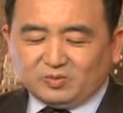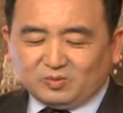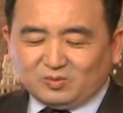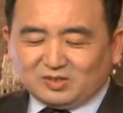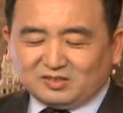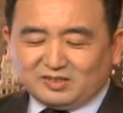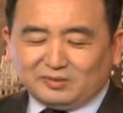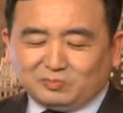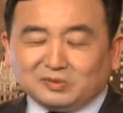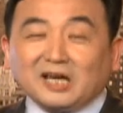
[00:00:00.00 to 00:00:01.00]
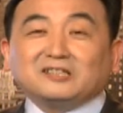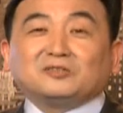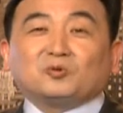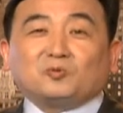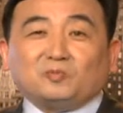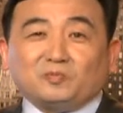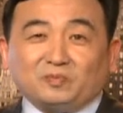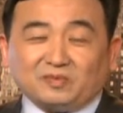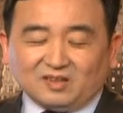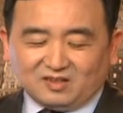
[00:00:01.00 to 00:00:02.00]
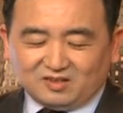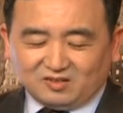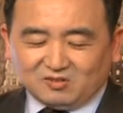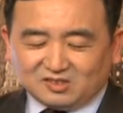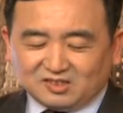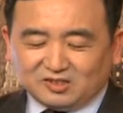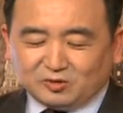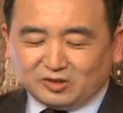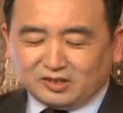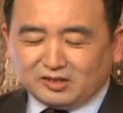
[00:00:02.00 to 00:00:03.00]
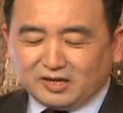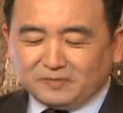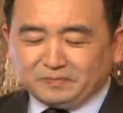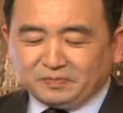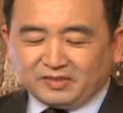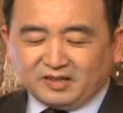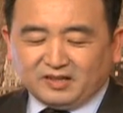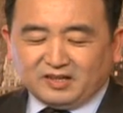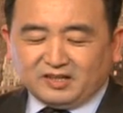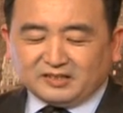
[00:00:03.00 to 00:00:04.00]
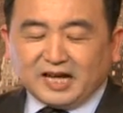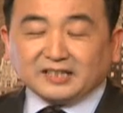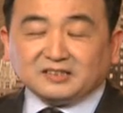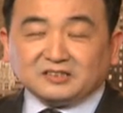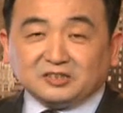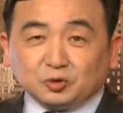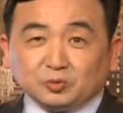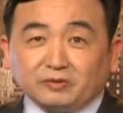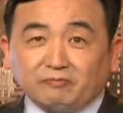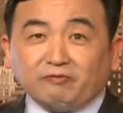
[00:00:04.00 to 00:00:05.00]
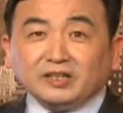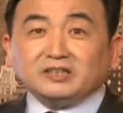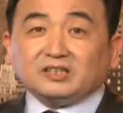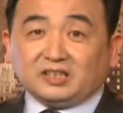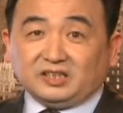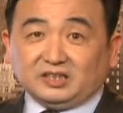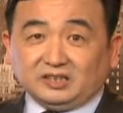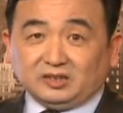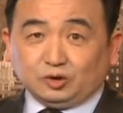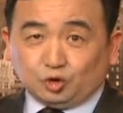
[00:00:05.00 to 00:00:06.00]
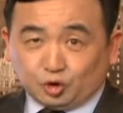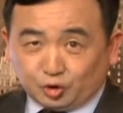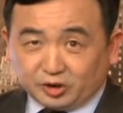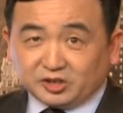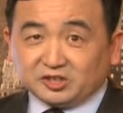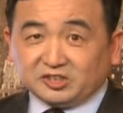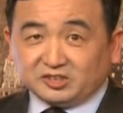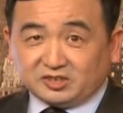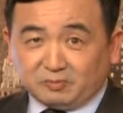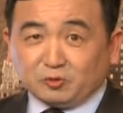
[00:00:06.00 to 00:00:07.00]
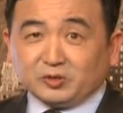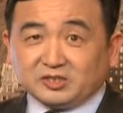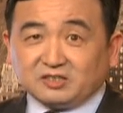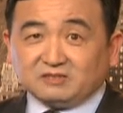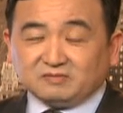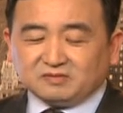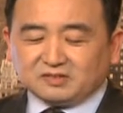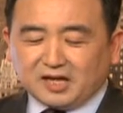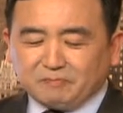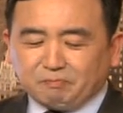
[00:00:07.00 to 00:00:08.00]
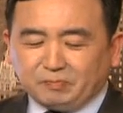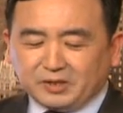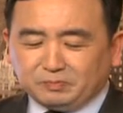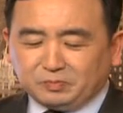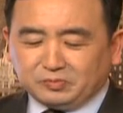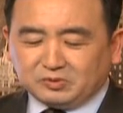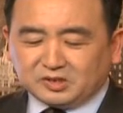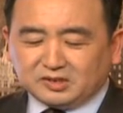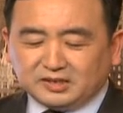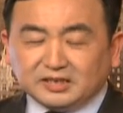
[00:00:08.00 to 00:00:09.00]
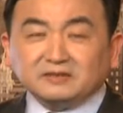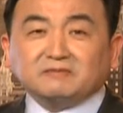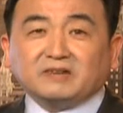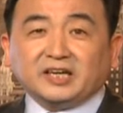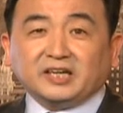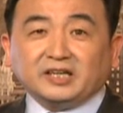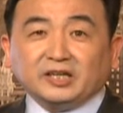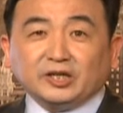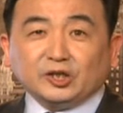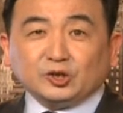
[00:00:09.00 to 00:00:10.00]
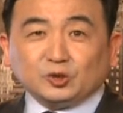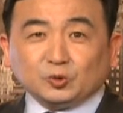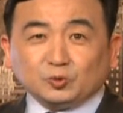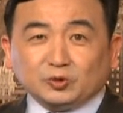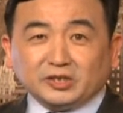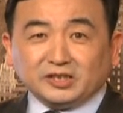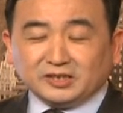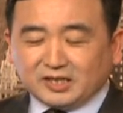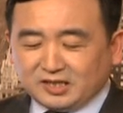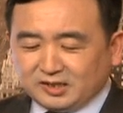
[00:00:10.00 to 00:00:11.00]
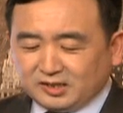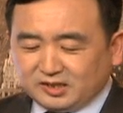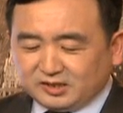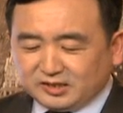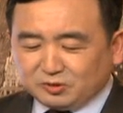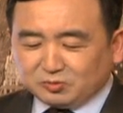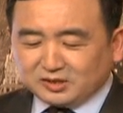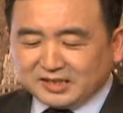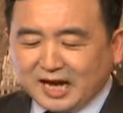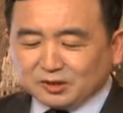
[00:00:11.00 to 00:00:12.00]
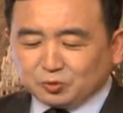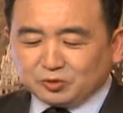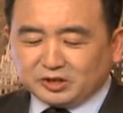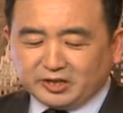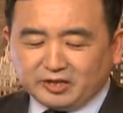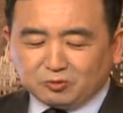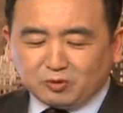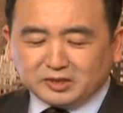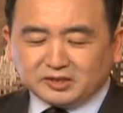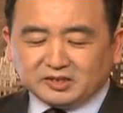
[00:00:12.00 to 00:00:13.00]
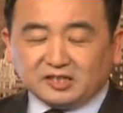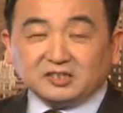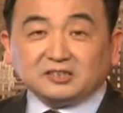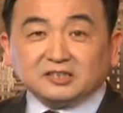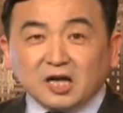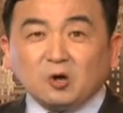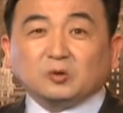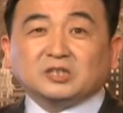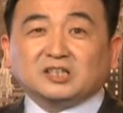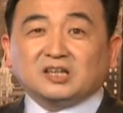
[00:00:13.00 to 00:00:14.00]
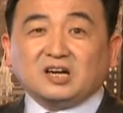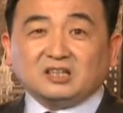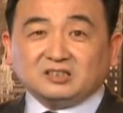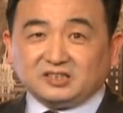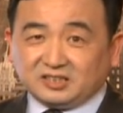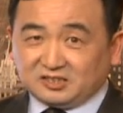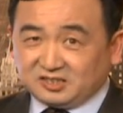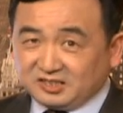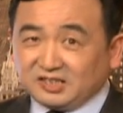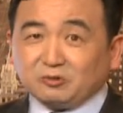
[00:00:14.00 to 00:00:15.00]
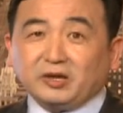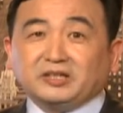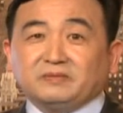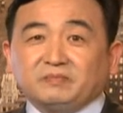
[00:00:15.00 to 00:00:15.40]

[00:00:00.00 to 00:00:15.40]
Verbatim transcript: 我自己不太认同，我自己觉得呢，他指出的问题确实这么回事，但并不是因为中国人的这种家族血缘关系而造成了这个直接的原因，